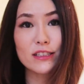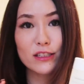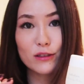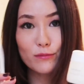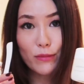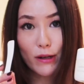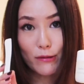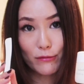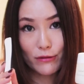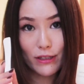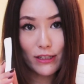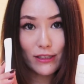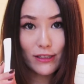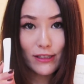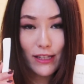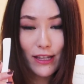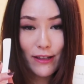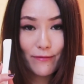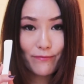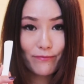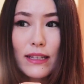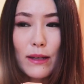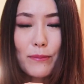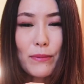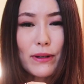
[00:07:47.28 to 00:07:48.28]
ンジングバームです
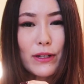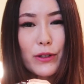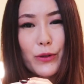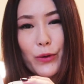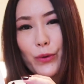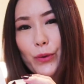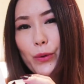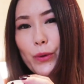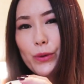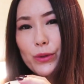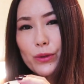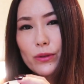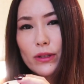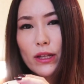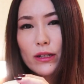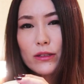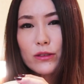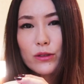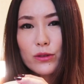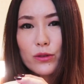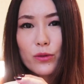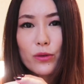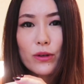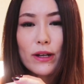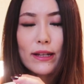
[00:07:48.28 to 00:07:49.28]
ねやっぱり旅行とな
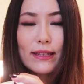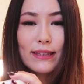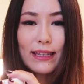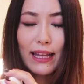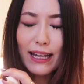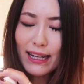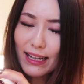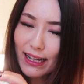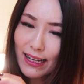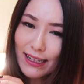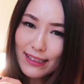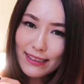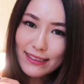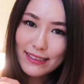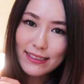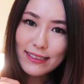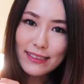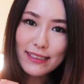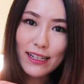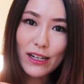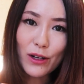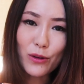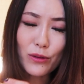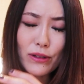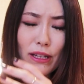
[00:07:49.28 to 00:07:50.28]
ると長い時
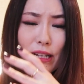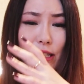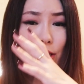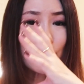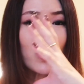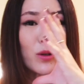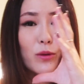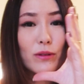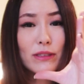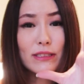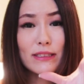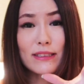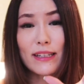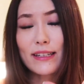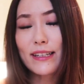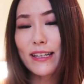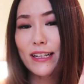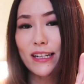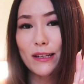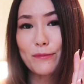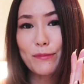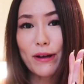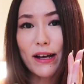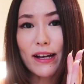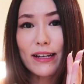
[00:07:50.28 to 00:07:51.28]
間お化粧をしな
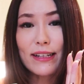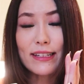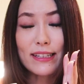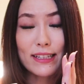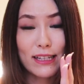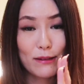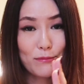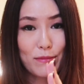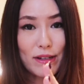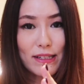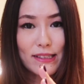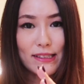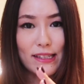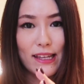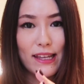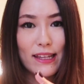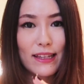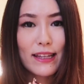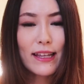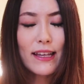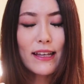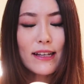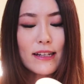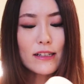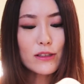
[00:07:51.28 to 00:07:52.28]
ければいけません
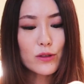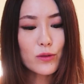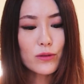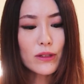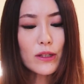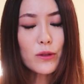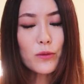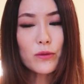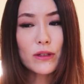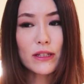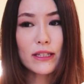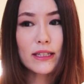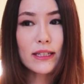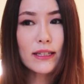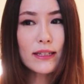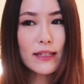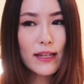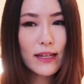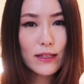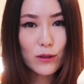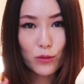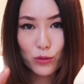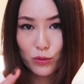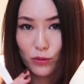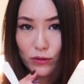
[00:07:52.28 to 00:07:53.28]
そうなので綺
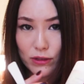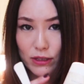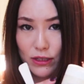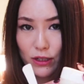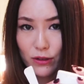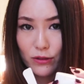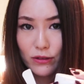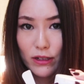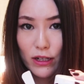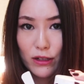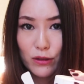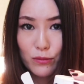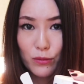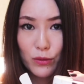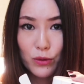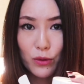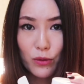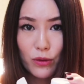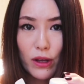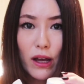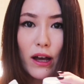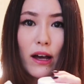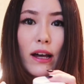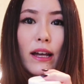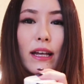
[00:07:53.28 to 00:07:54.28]
麗に落としてくれるも
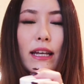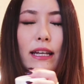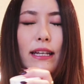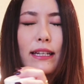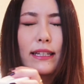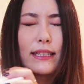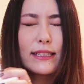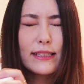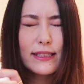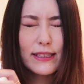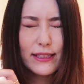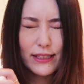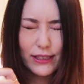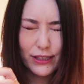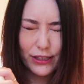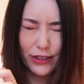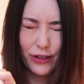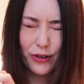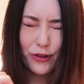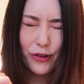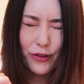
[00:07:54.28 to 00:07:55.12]
のが必